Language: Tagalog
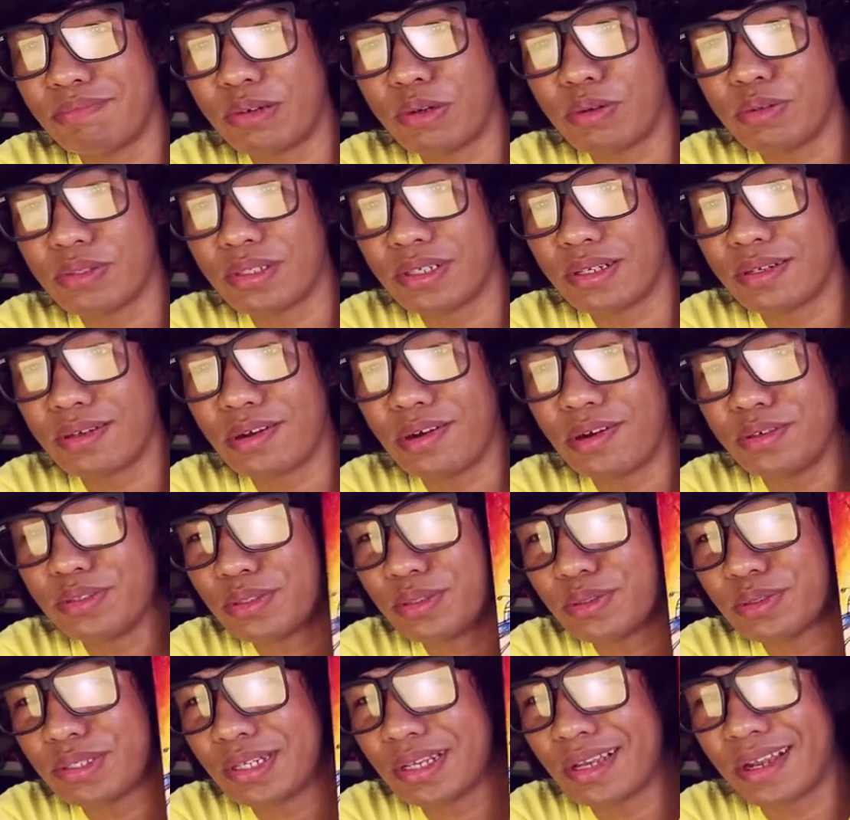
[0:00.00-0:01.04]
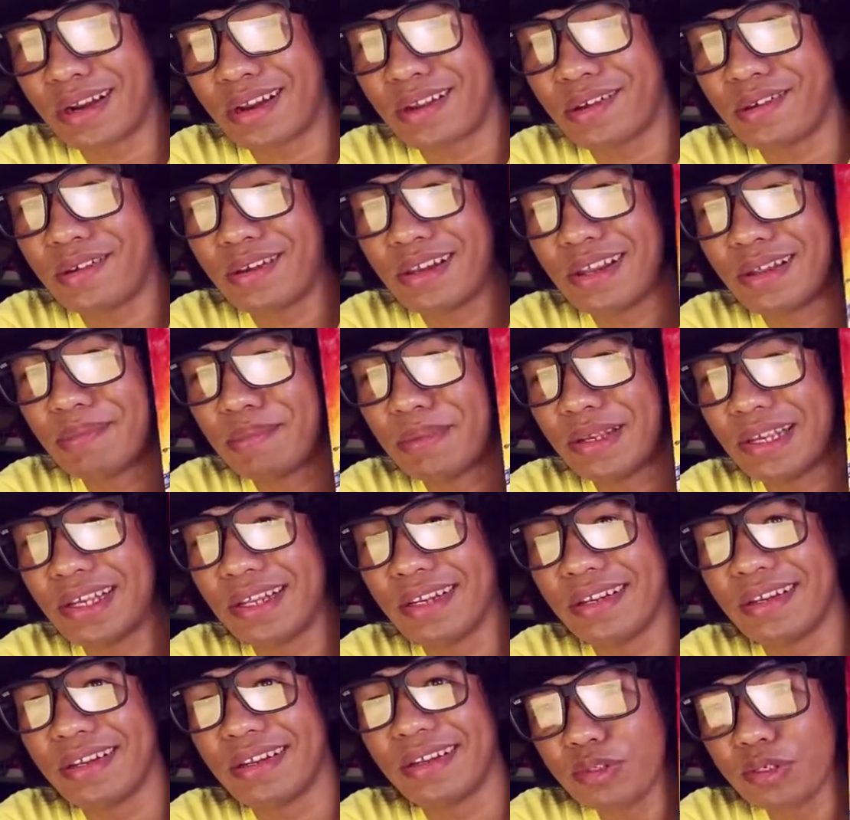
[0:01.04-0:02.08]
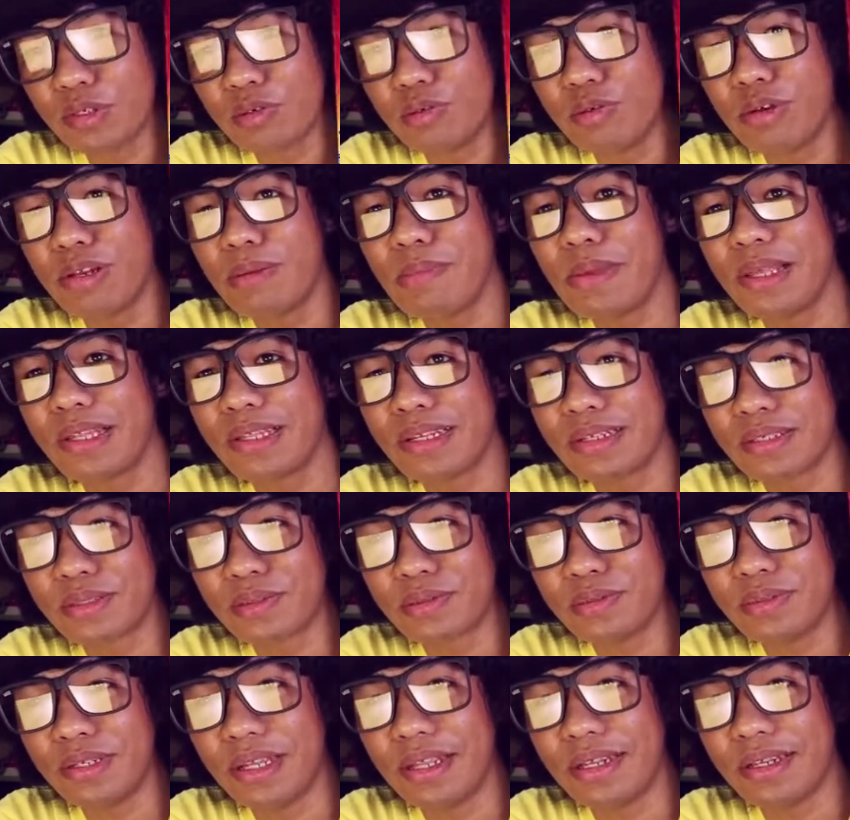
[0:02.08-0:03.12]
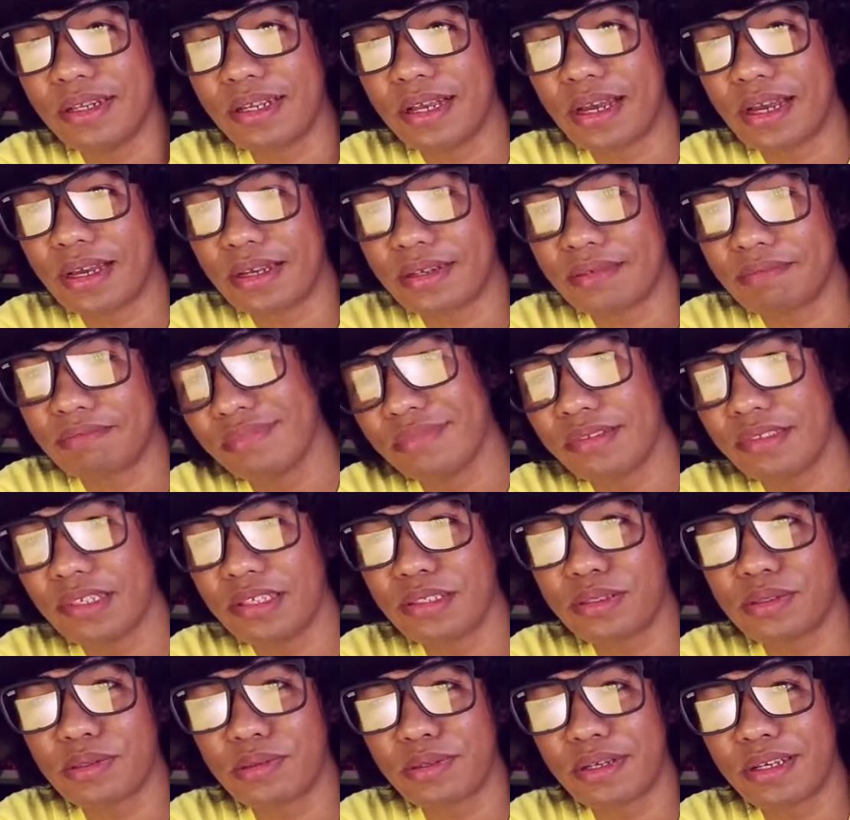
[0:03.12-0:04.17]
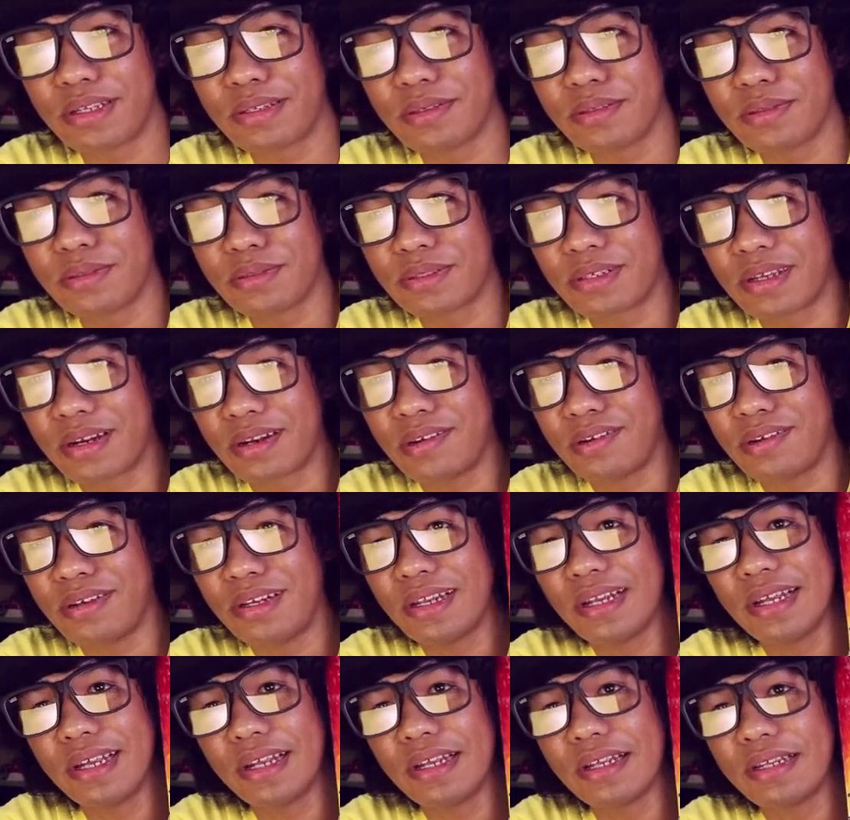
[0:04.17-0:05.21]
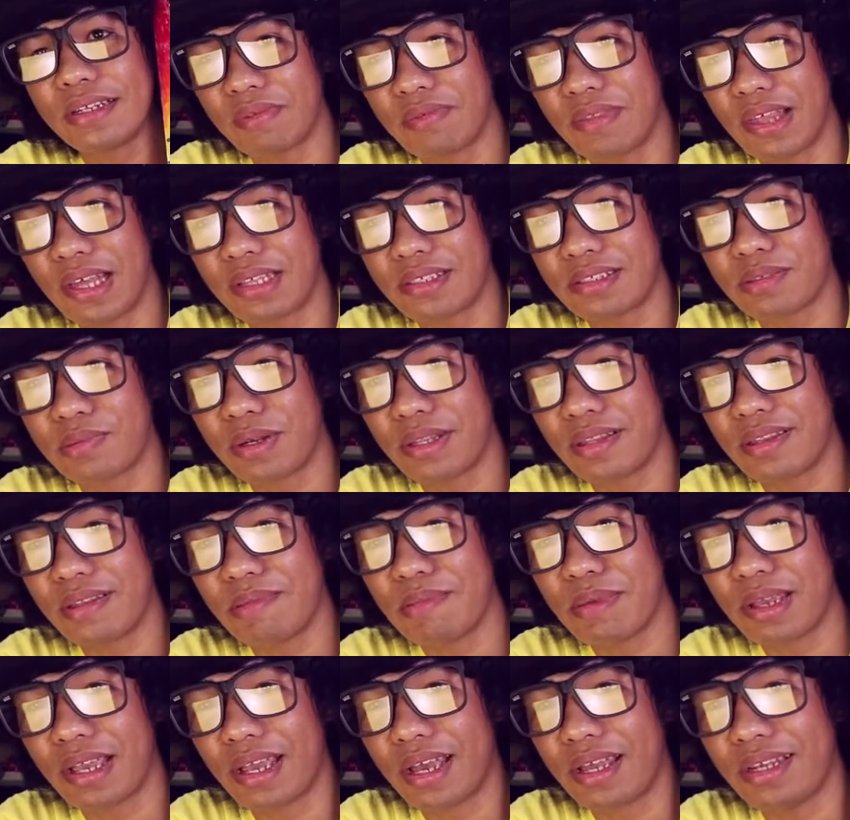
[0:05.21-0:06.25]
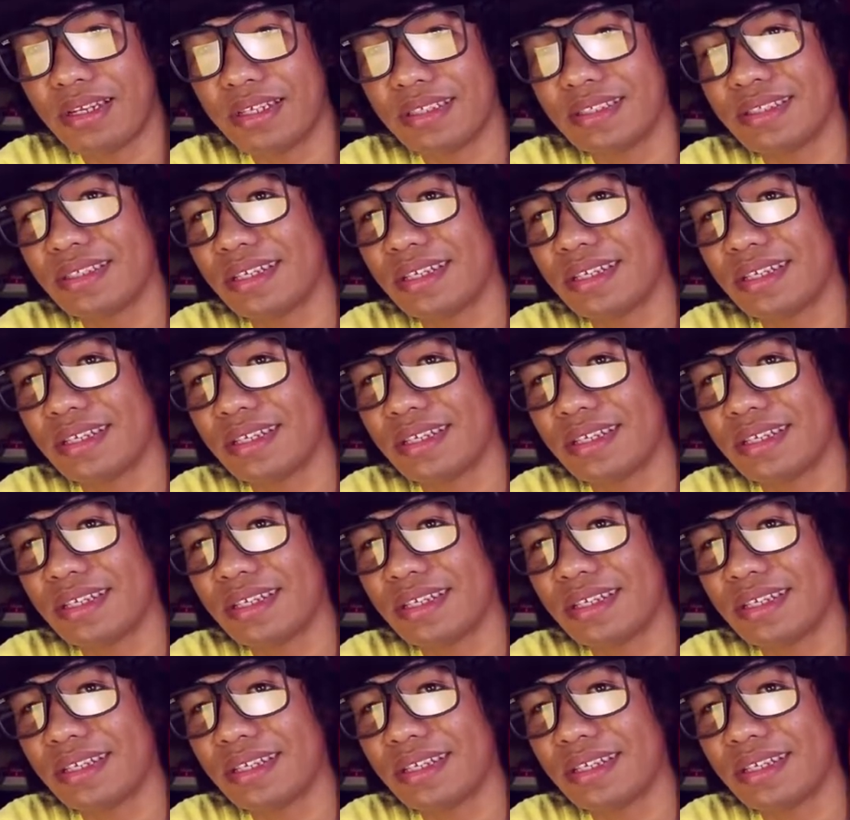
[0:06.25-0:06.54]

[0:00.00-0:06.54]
pros and cons using Crayola, man. Kung elementary student ka, it's okay to use Crayola. If that's what the mechanic